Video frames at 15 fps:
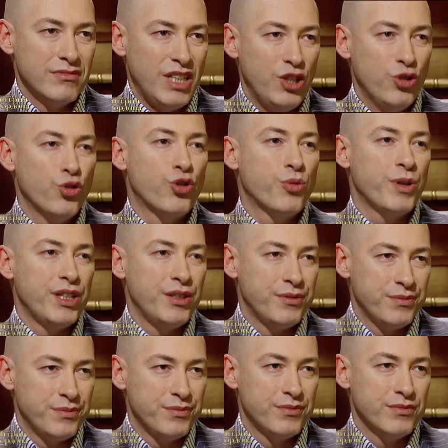И нормой.
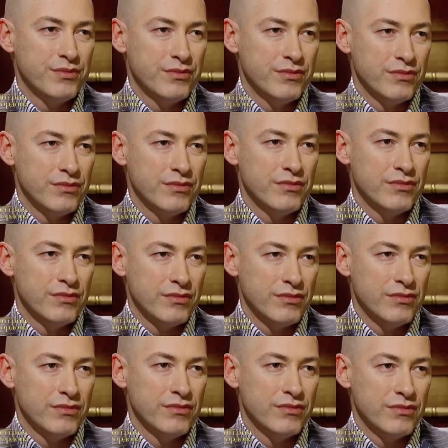И нормой.
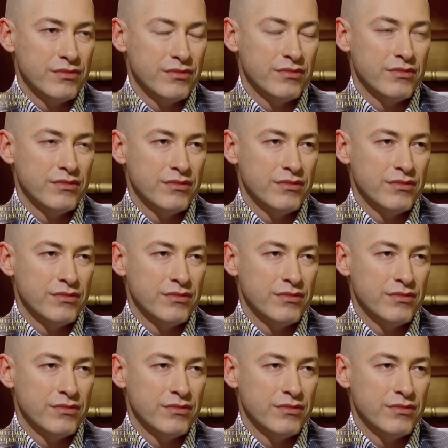И